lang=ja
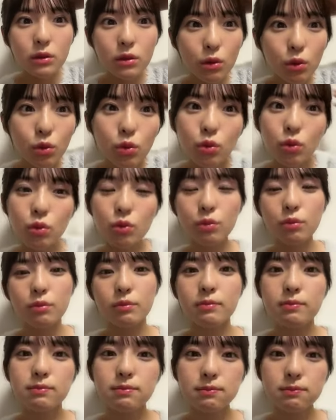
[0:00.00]
そう
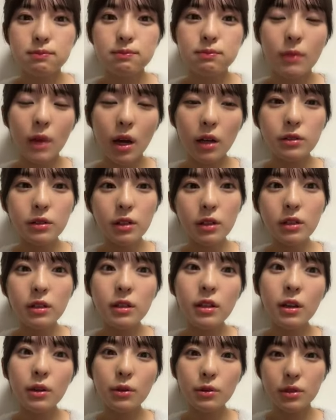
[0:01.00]
焦っ
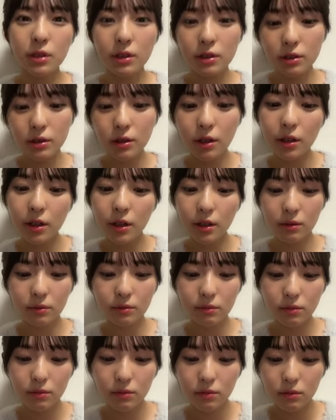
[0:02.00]
たよさすがに
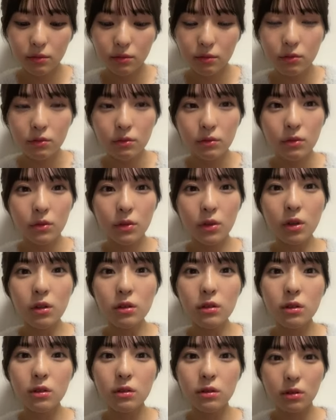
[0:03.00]

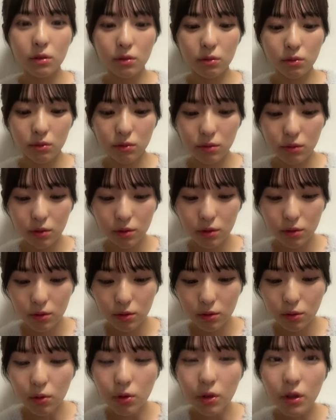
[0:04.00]
何なんだろうす
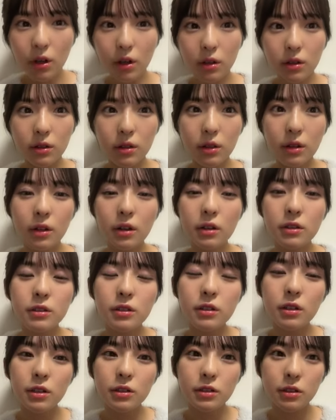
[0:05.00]
ごい勝手に勘違い
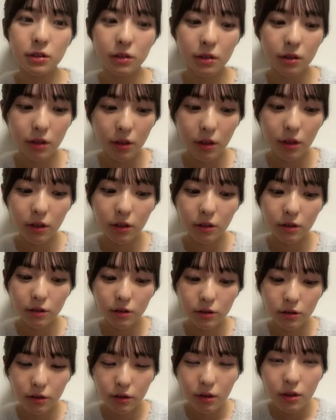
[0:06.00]
しちゃってて
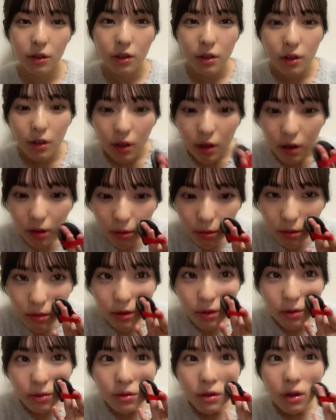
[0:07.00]
こん
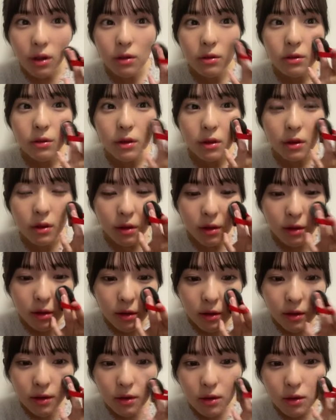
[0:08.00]
なことあるんだなっ
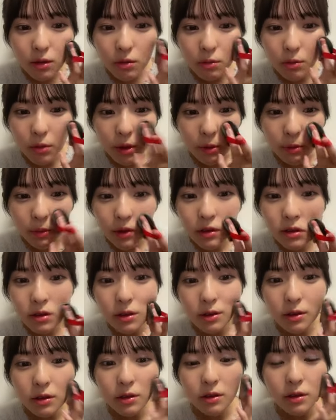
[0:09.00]
て思いまし
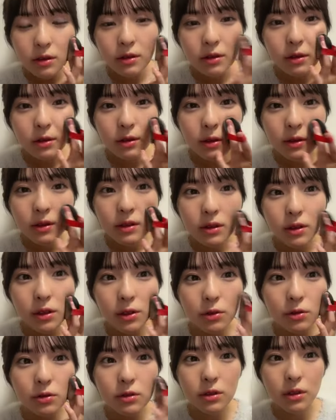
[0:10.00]
た
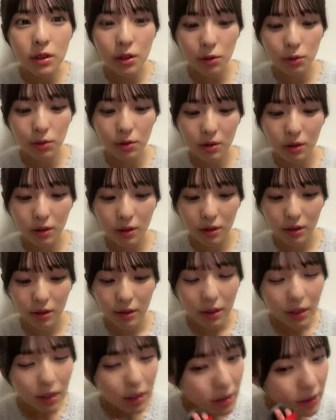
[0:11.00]
気をつけようって
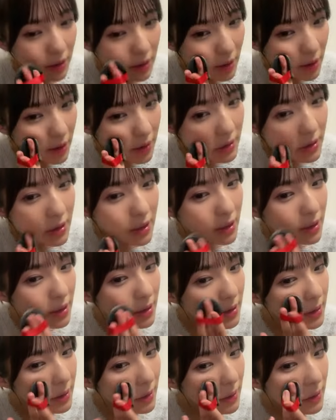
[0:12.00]
なんか逆に
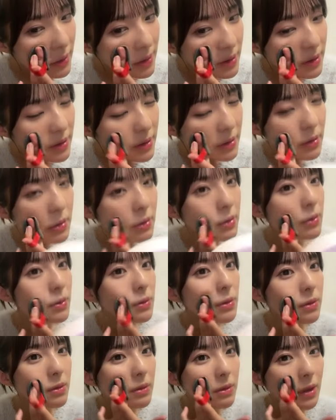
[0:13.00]
今日の
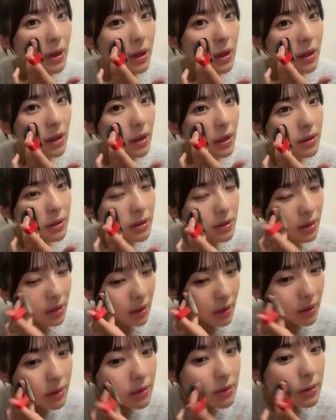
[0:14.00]
ことがあっ
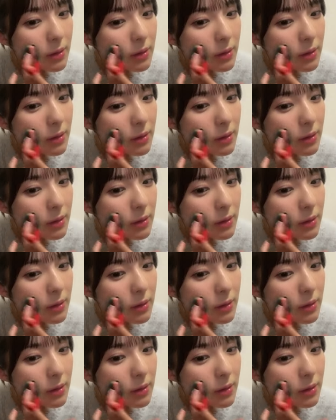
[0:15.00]
て